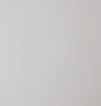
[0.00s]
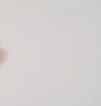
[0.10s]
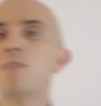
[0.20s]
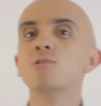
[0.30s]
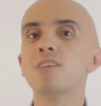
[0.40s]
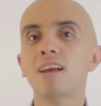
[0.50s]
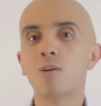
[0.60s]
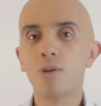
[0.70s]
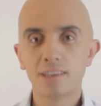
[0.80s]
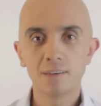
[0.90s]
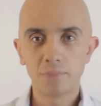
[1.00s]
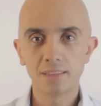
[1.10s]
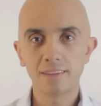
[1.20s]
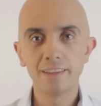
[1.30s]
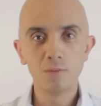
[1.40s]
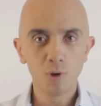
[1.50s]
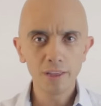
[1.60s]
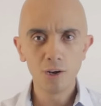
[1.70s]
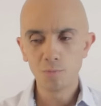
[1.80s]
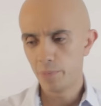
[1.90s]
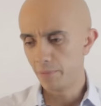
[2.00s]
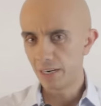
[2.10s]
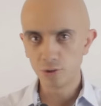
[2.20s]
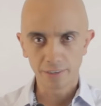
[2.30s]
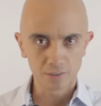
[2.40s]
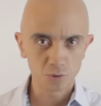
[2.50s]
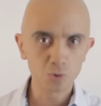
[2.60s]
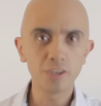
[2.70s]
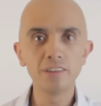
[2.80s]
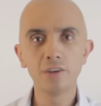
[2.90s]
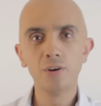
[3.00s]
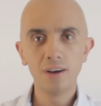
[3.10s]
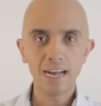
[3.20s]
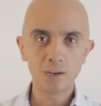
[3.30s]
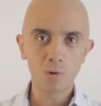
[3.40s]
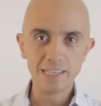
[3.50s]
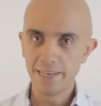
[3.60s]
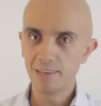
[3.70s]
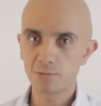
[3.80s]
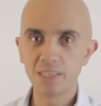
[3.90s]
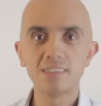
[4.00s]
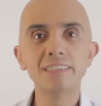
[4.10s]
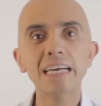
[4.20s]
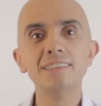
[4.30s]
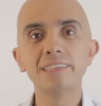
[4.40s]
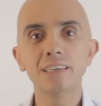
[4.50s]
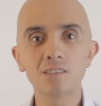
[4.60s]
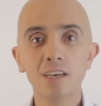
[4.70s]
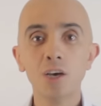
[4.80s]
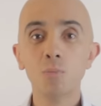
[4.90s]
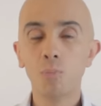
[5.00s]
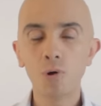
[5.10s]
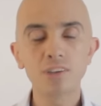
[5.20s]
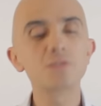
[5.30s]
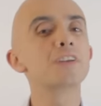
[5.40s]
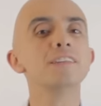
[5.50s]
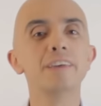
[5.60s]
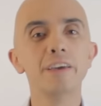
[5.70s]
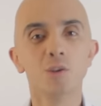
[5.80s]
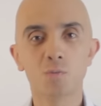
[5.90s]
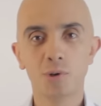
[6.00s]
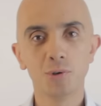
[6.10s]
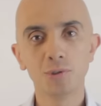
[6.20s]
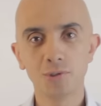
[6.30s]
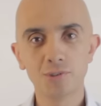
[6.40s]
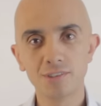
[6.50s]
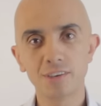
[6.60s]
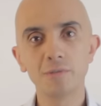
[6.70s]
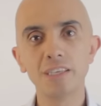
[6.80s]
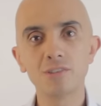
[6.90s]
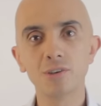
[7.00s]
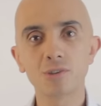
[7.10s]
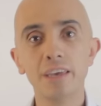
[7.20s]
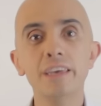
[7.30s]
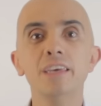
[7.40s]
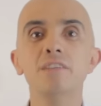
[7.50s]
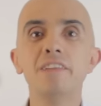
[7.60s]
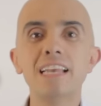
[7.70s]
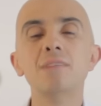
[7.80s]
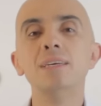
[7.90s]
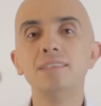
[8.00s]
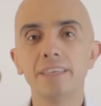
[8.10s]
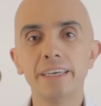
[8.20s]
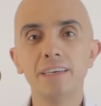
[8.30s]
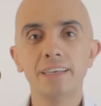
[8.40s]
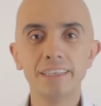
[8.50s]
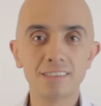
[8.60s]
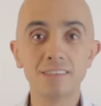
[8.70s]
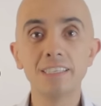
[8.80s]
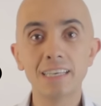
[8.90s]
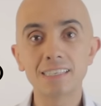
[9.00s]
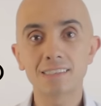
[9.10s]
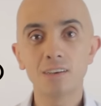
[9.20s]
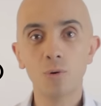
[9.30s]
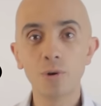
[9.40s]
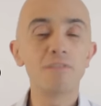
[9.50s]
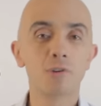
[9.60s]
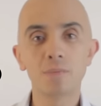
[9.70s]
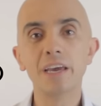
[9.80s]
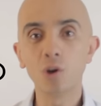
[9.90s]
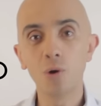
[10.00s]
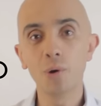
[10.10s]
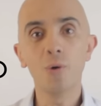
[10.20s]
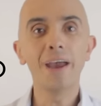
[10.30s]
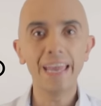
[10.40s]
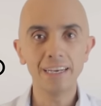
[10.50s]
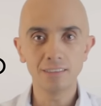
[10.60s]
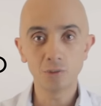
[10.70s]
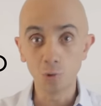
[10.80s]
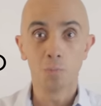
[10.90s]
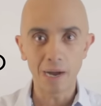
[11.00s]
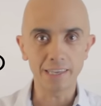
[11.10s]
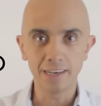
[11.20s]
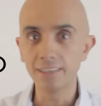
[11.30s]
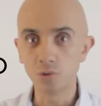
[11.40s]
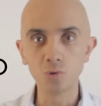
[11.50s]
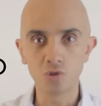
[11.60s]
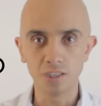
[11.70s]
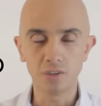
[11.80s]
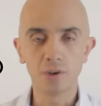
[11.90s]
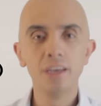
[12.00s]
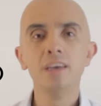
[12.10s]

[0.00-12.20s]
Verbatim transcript: Llegamos a la cuarta parte del modelo. Primero tienes tu sitio, al cual llevas visitantes, pones frente a ellos productos y servicios y finalmente necesitas una forma de cobro en tu página, en tu sitio.